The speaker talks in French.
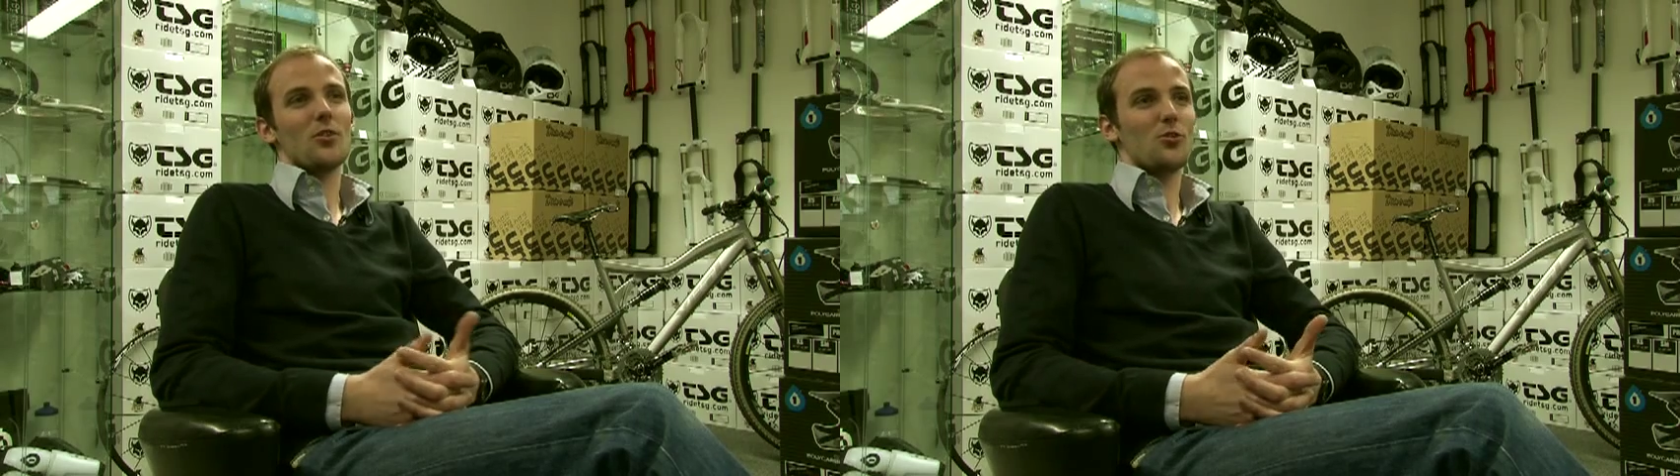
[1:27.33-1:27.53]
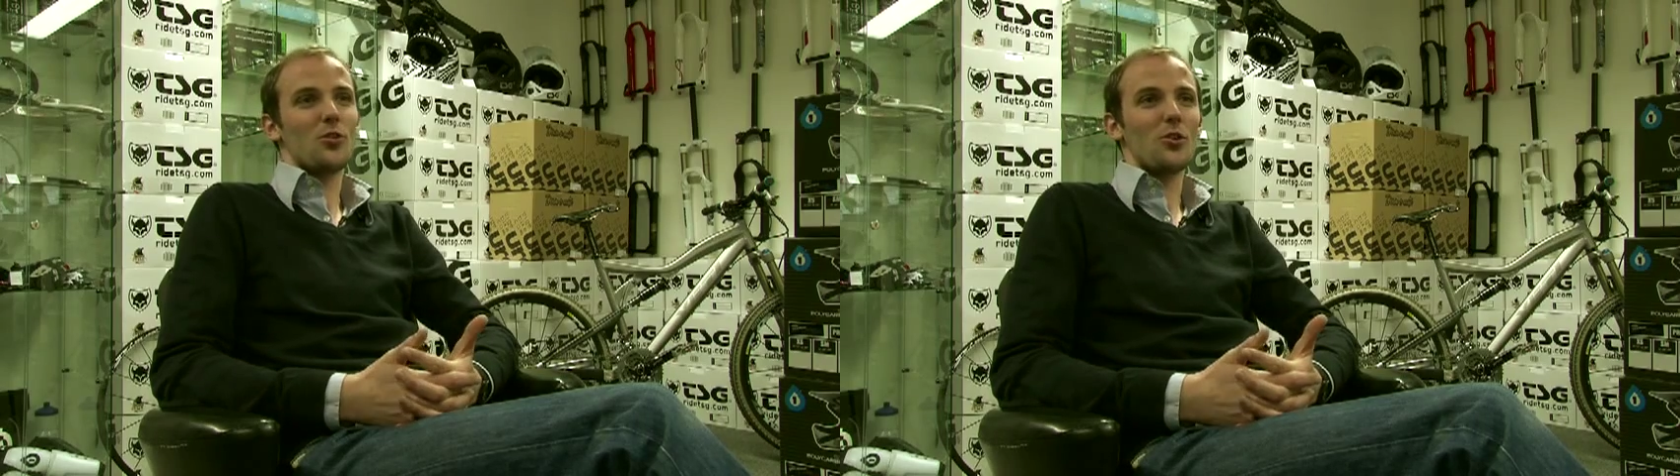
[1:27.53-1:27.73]

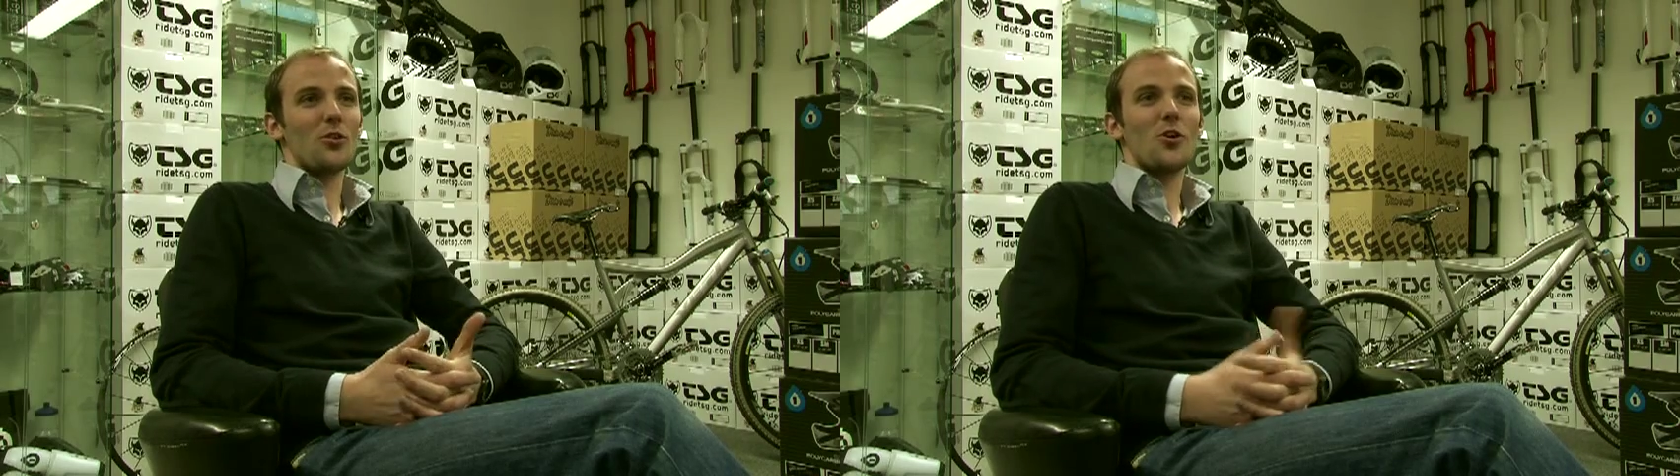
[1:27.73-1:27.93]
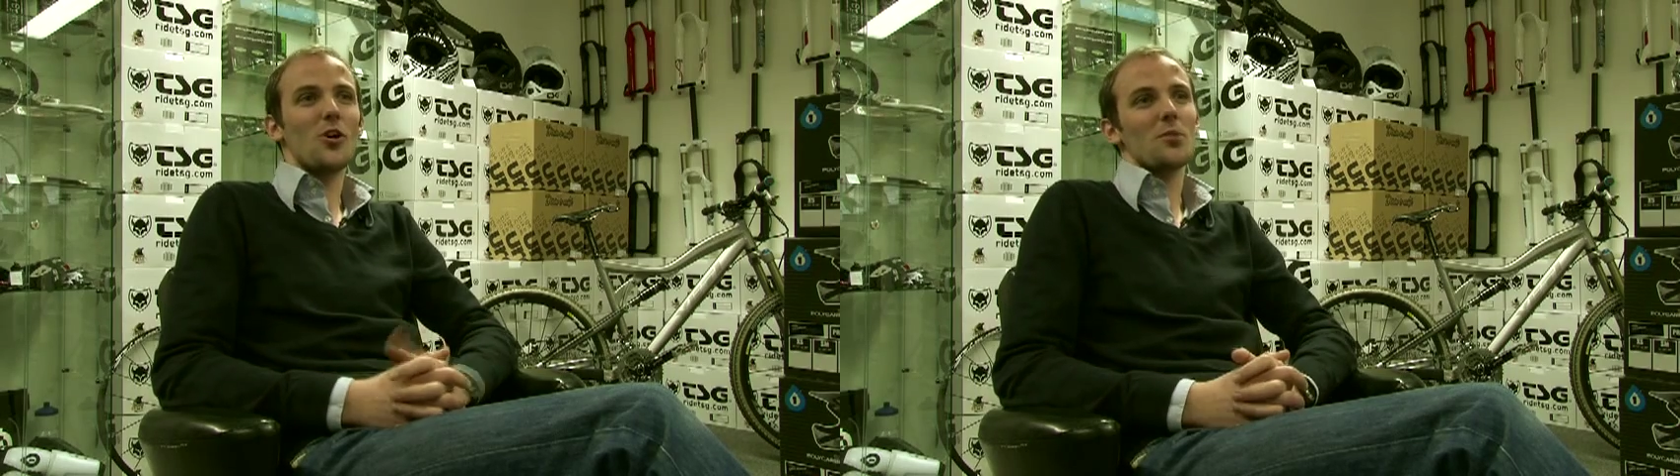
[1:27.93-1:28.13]
en temps et
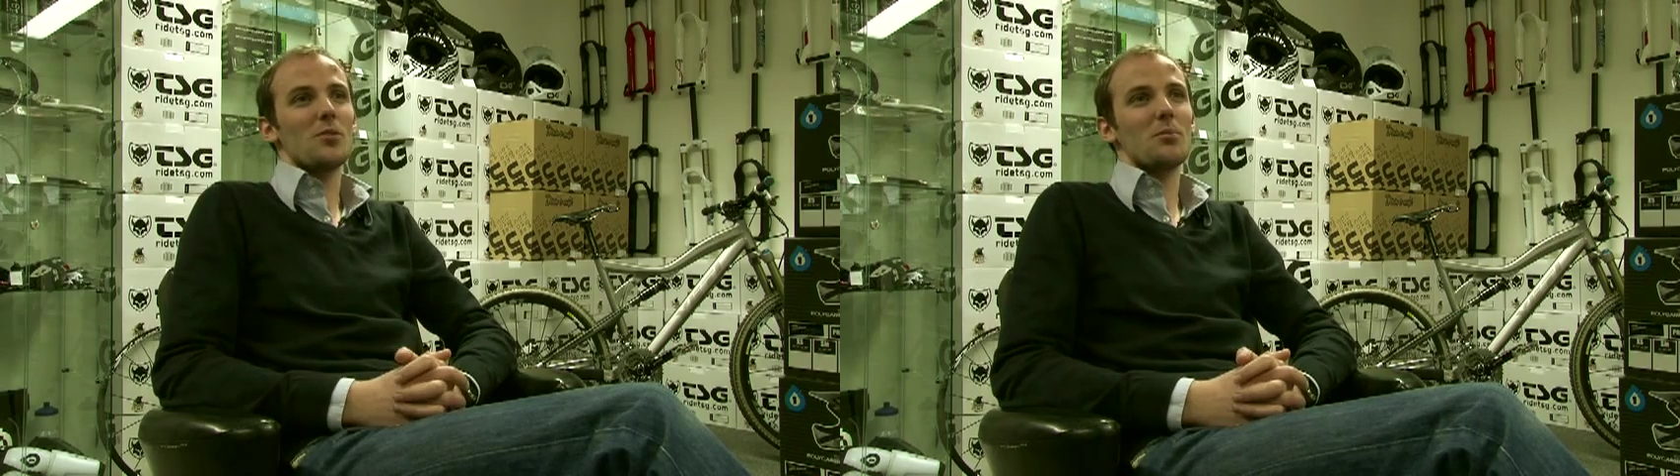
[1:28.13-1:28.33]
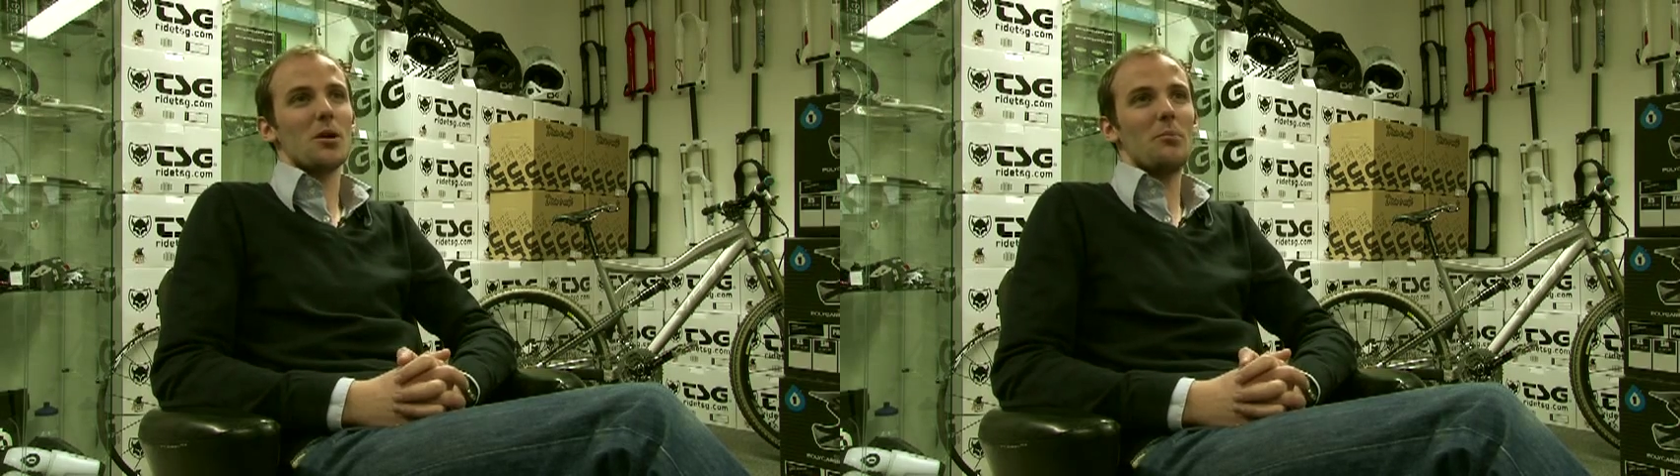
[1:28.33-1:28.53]
en heure et
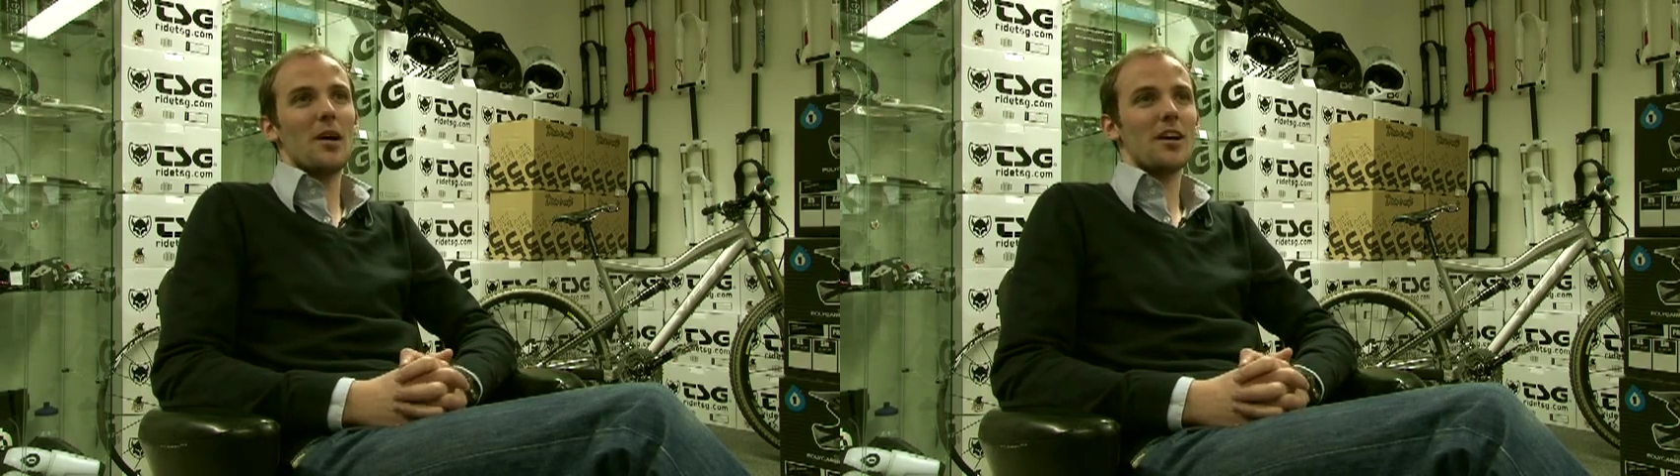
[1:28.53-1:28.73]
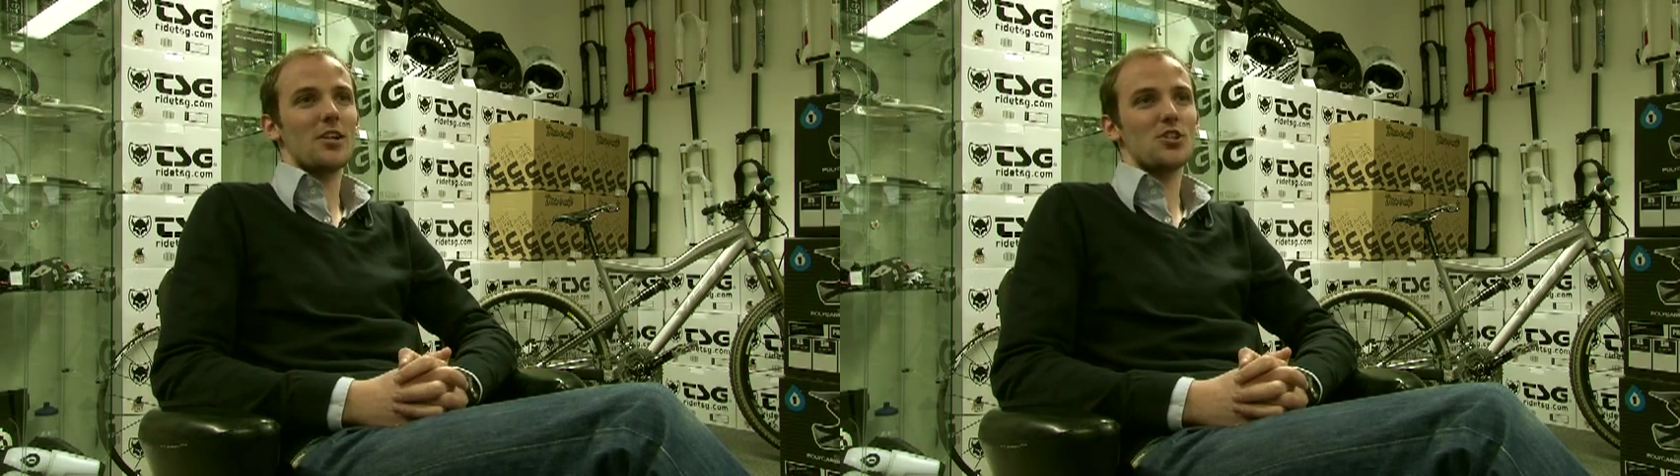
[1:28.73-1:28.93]
bien
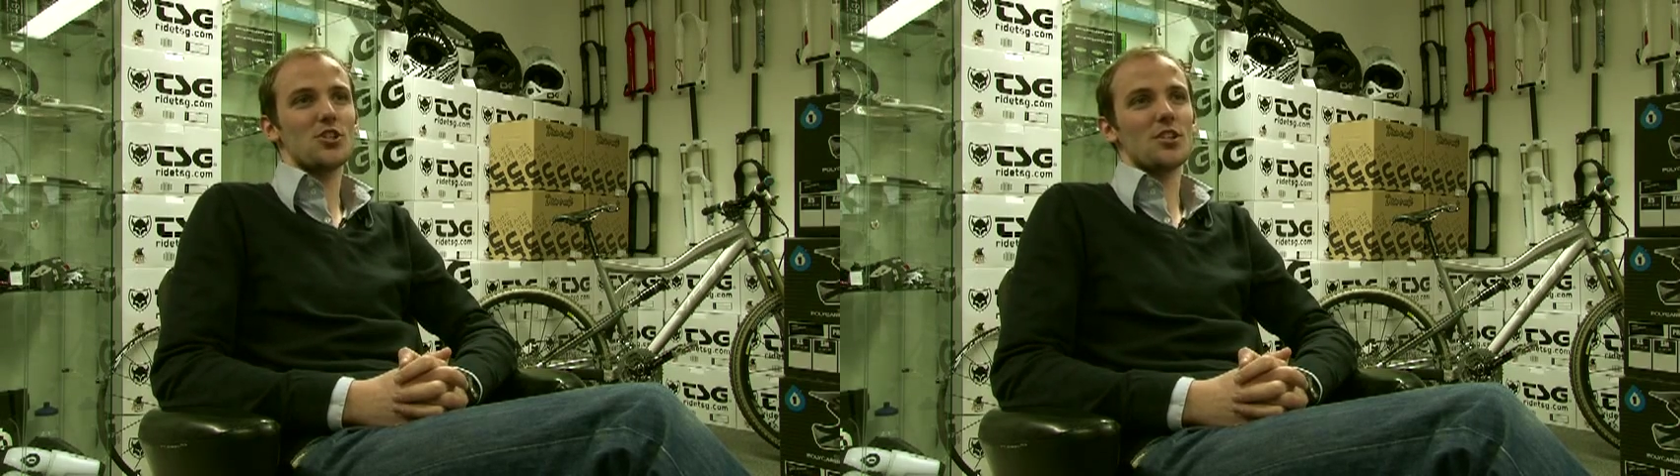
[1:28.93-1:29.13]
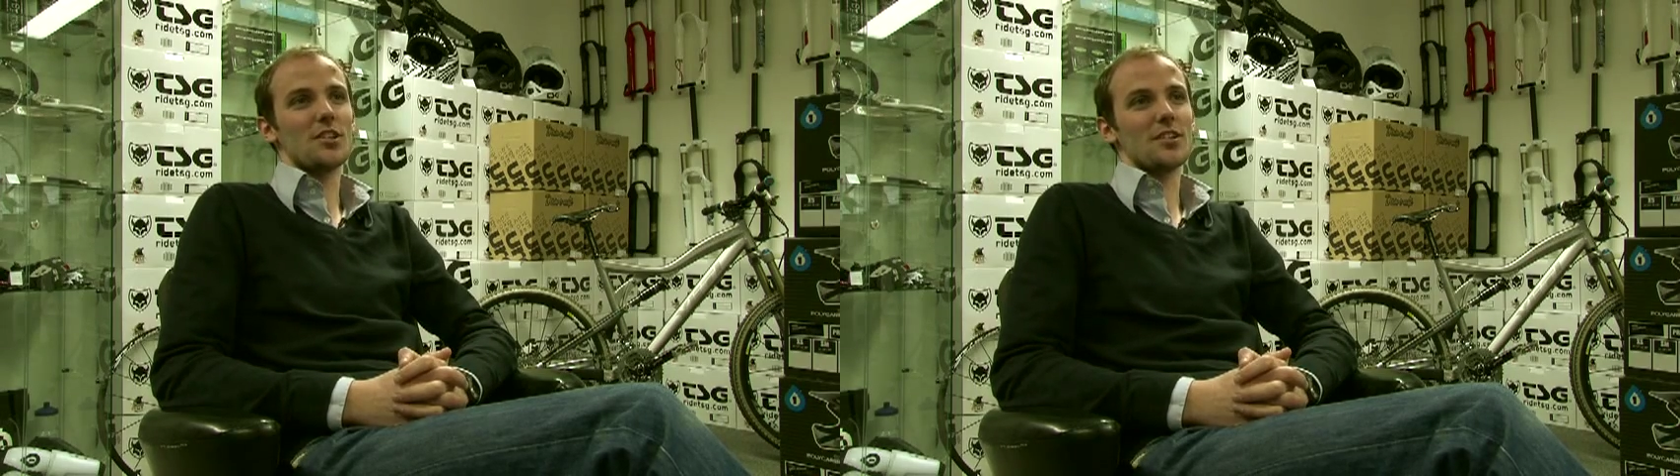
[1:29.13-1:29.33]
préparé
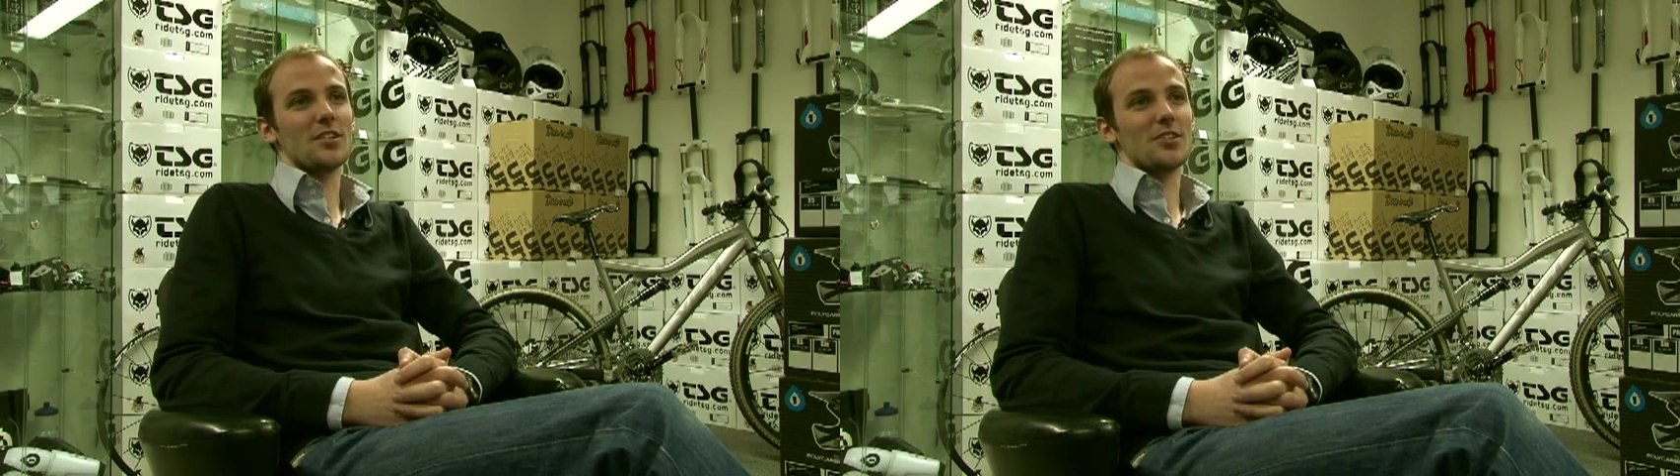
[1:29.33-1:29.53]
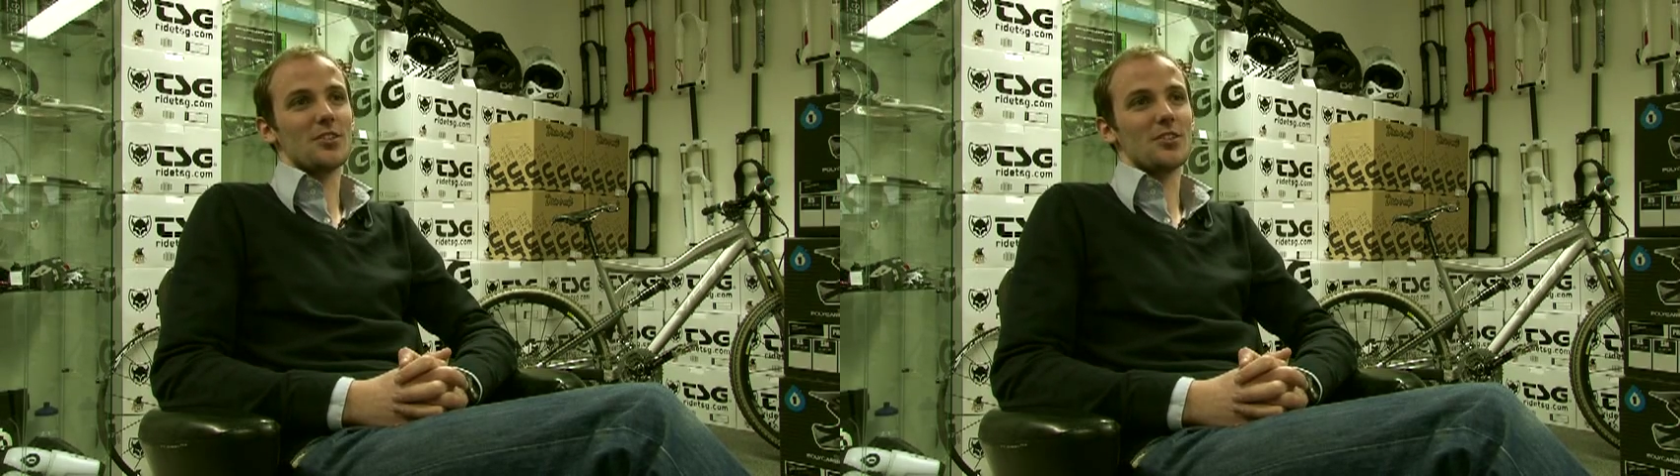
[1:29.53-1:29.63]
chez, euh,